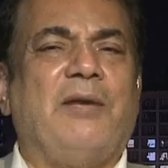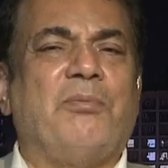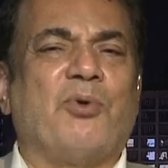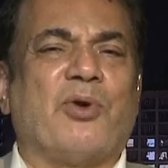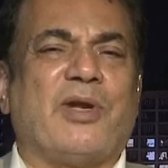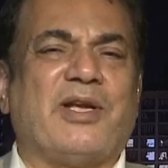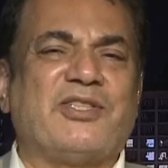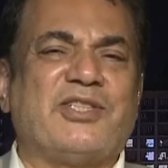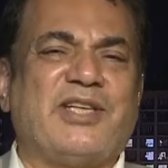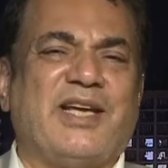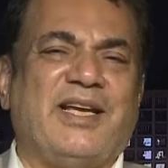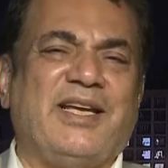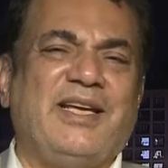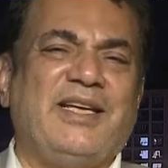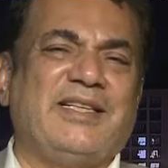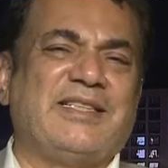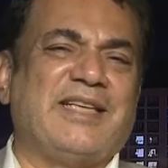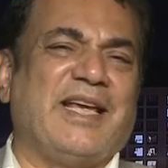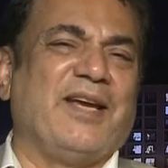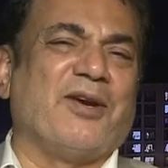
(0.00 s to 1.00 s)

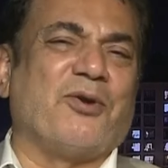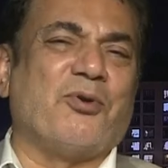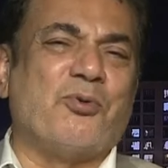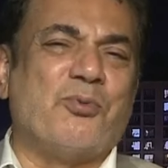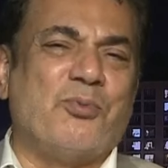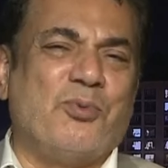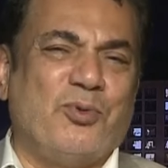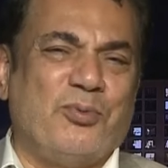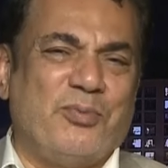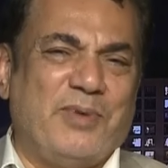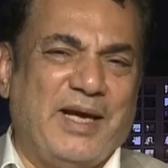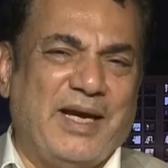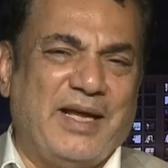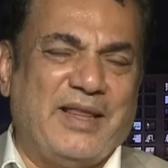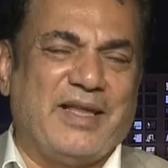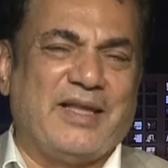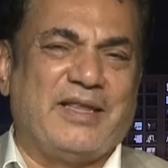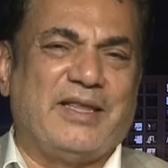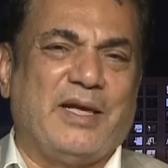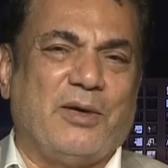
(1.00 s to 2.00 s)
المرشحين سيقومون
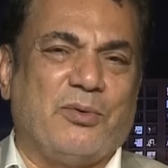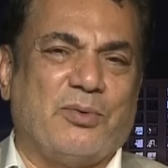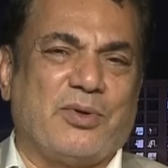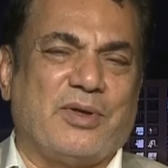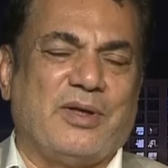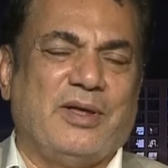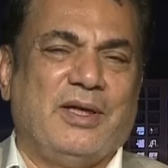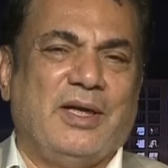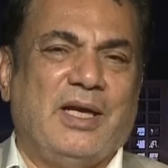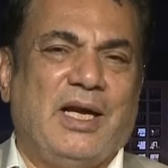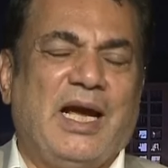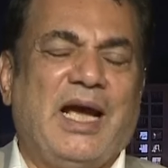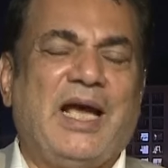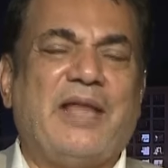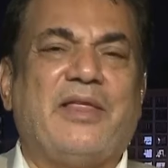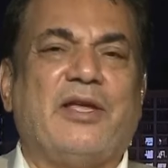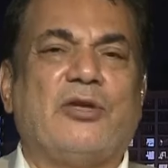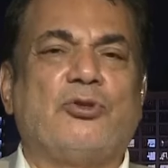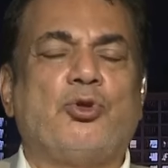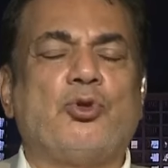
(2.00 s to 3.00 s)
بهذا الدور
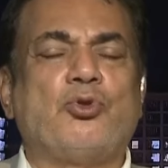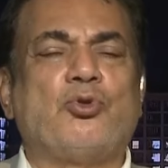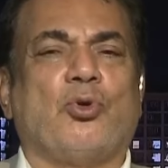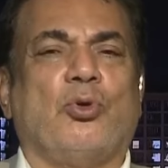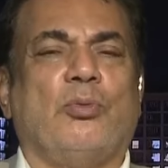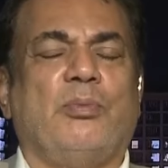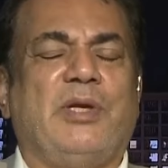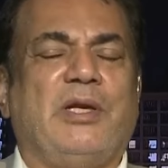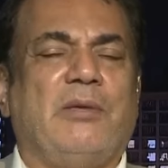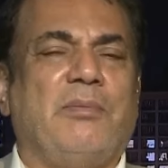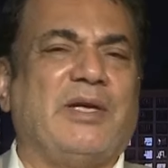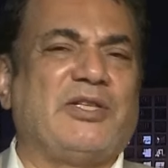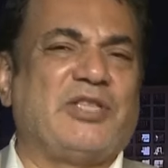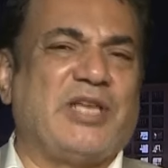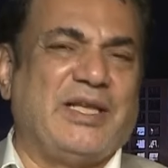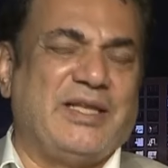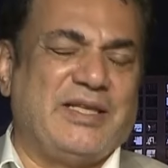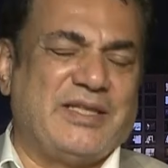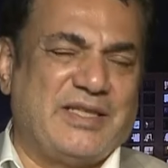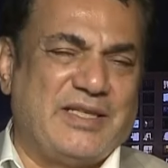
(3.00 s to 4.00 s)
هذا جزء من
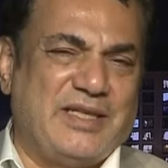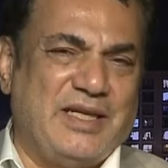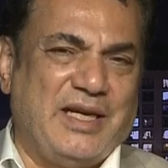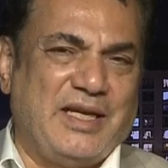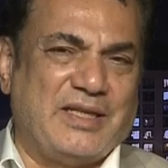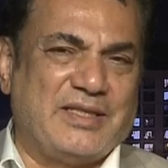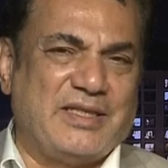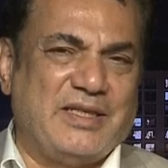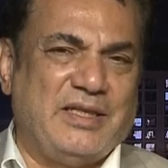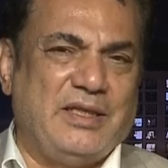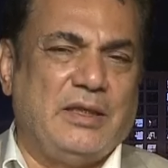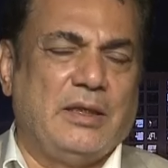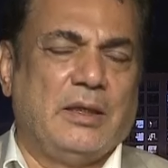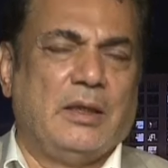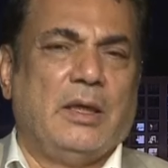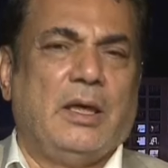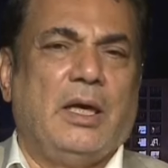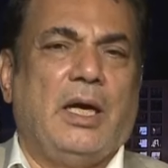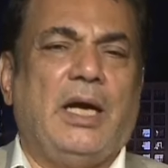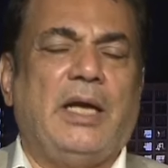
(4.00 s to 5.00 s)
المشهد السياسي
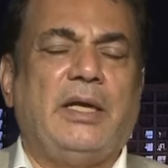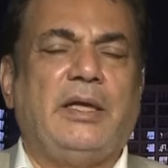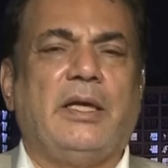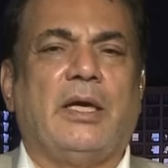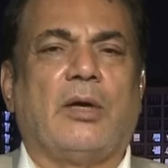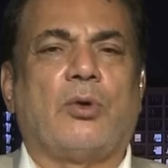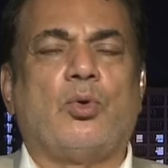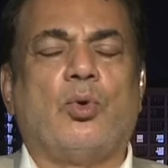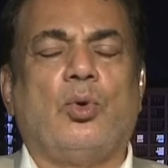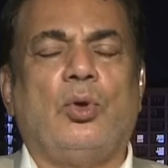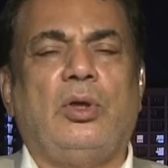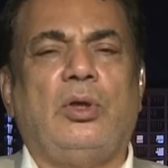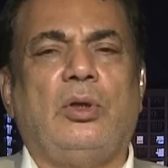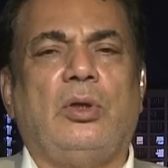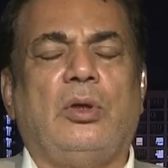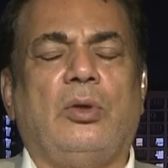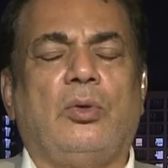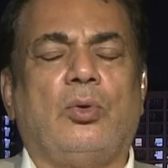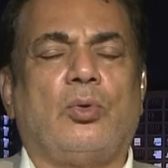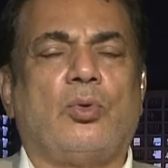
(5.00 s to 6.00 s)
ان
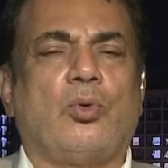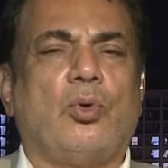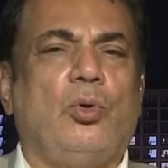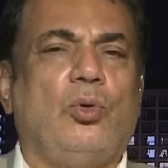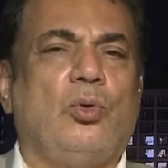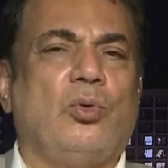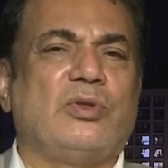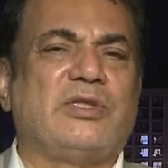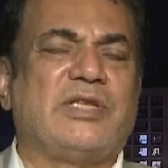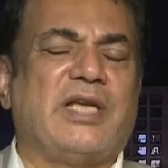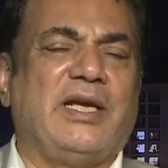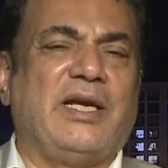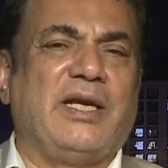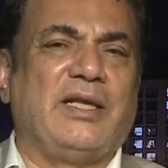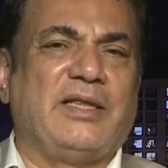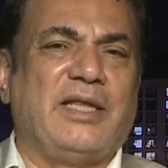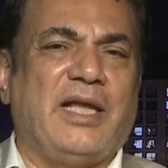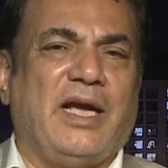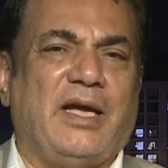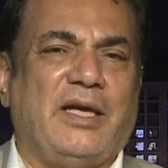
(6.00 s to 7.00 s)
كل كل
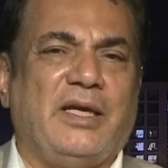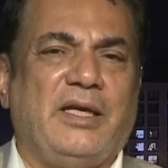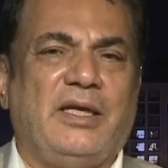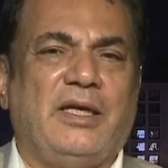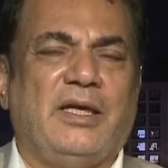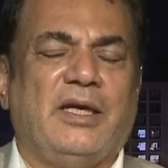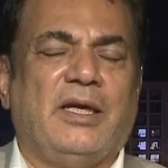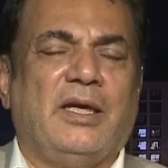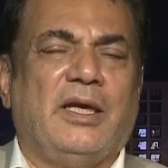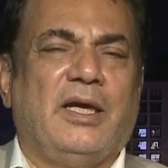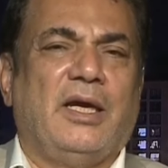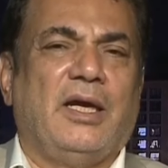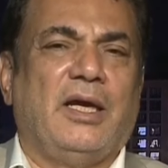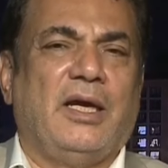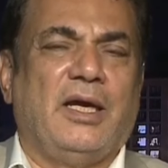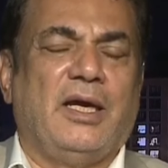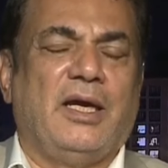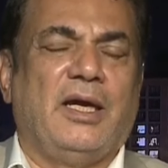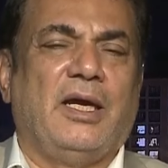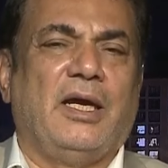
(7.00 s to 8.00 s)
سيدعي
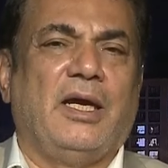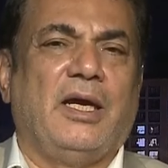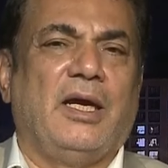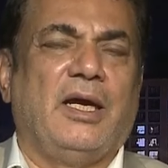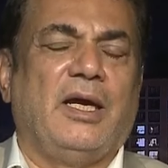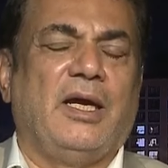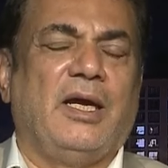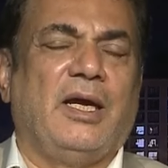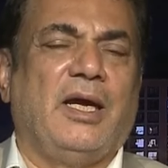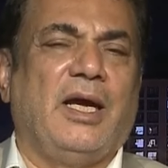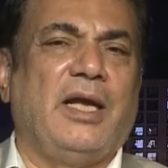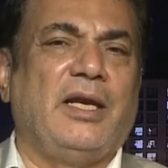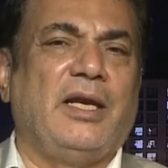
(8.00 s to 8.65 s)
آه،